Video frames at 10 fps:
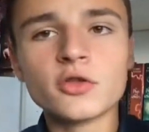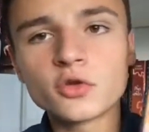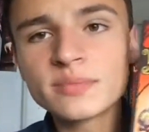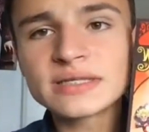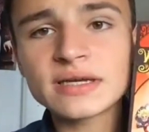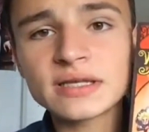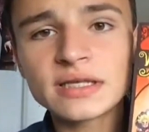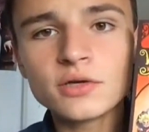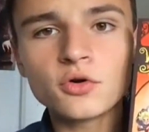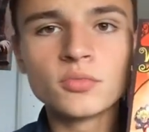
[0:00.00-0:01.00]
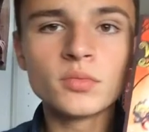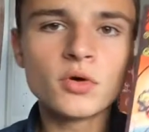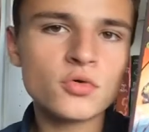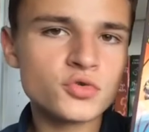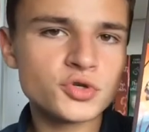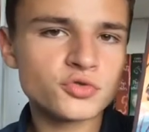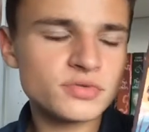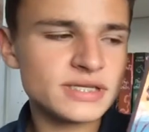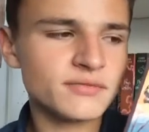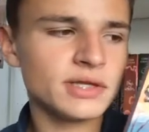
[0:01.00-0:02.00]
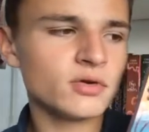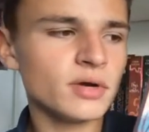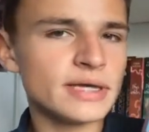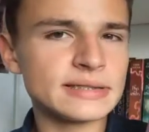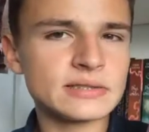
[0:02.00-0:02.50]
Tome 5 qui, au moment où je tourne cette vidéo, est